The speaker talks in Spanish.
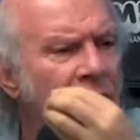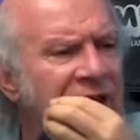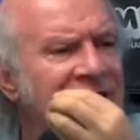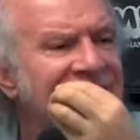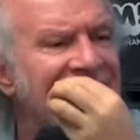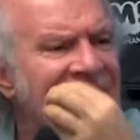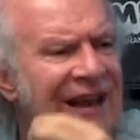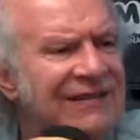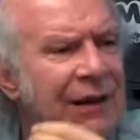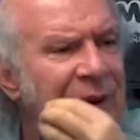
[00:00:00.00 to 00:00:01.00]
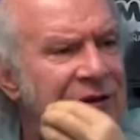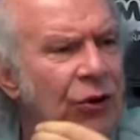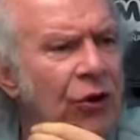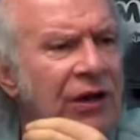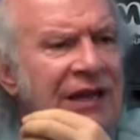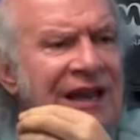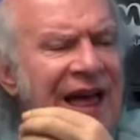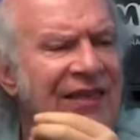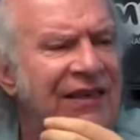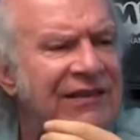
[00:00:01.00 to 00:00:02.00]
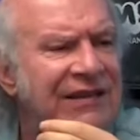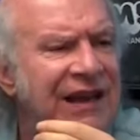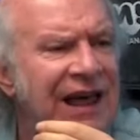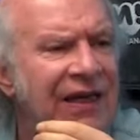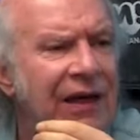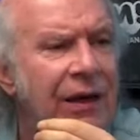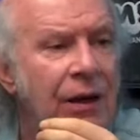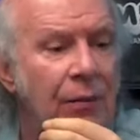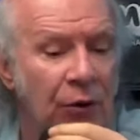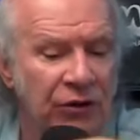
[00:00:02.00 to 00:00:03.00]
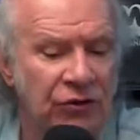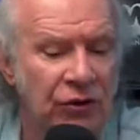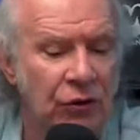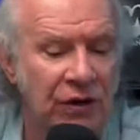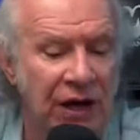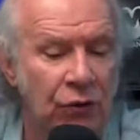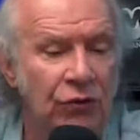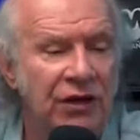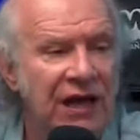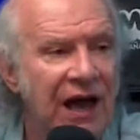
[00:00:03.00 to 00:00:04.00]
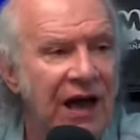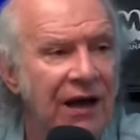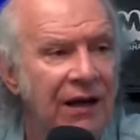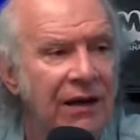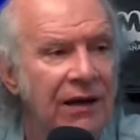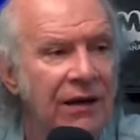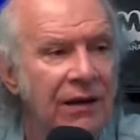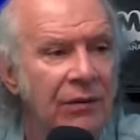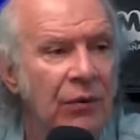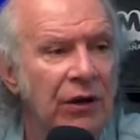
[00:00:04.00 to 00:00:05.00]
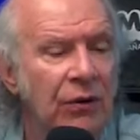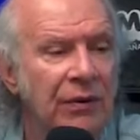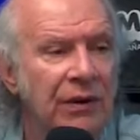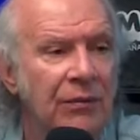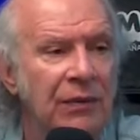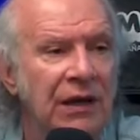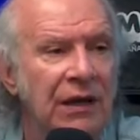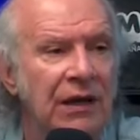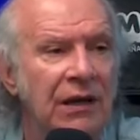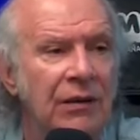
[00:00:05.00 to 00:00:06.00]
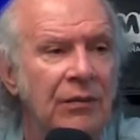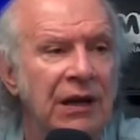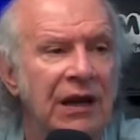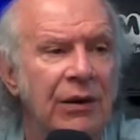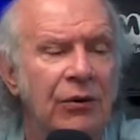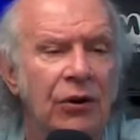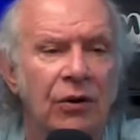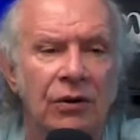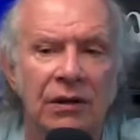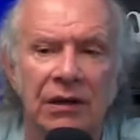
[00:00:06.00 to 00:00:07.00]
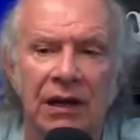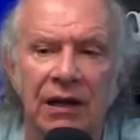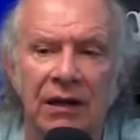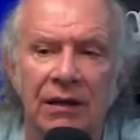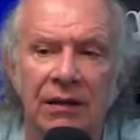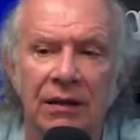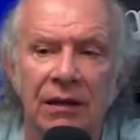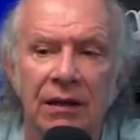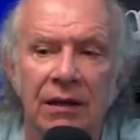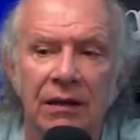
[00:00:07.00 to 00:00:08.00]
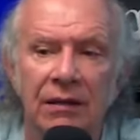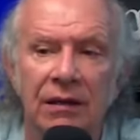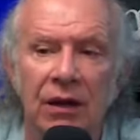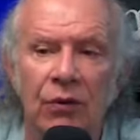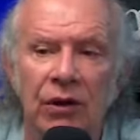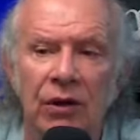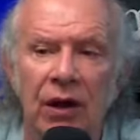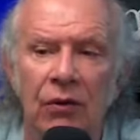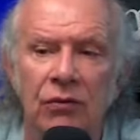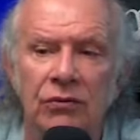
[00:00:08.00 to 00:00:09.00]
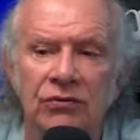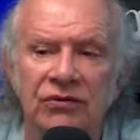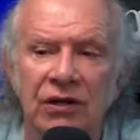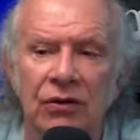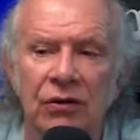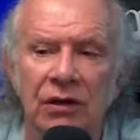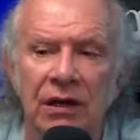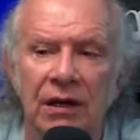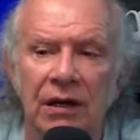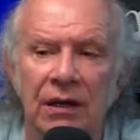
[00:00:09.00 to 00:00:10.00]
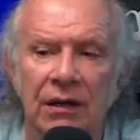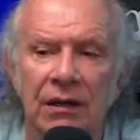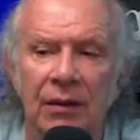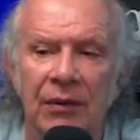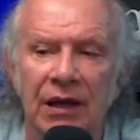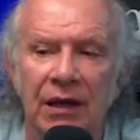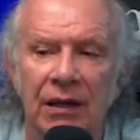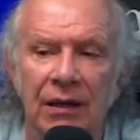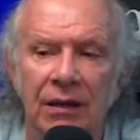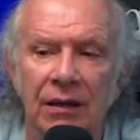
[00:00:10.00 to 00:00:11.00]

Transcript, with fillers: orden de él se mató y nadie dice nada. Por eso digo que algún día, bueno, mis libros, le, de acuerdo a un señor que, me,